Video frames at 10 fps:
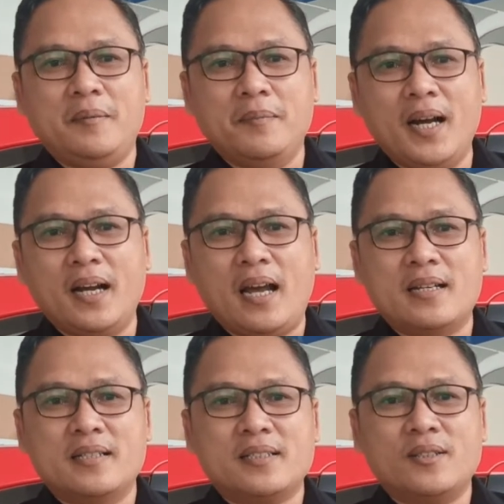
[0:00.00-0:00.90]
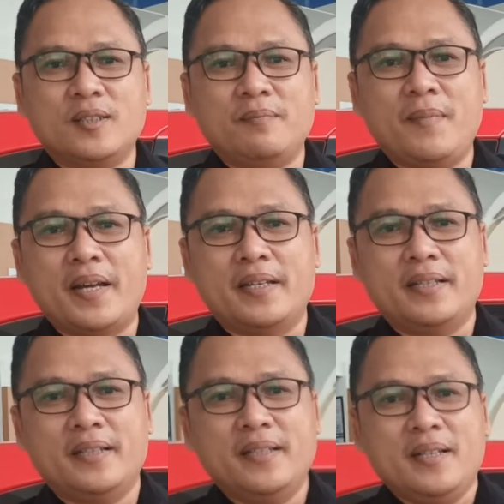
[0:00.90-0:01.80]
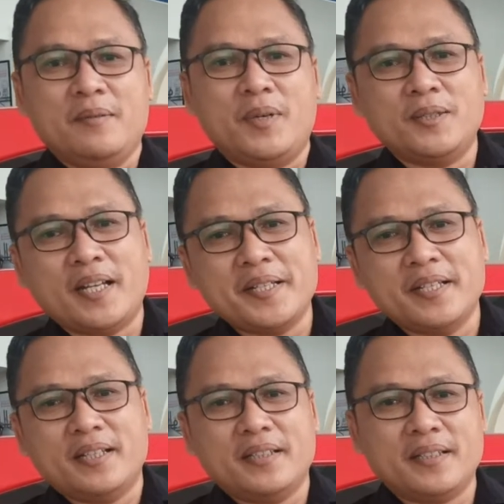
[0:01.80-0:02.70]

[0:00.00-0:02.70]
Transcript: @bang underscore by. Mau tanya,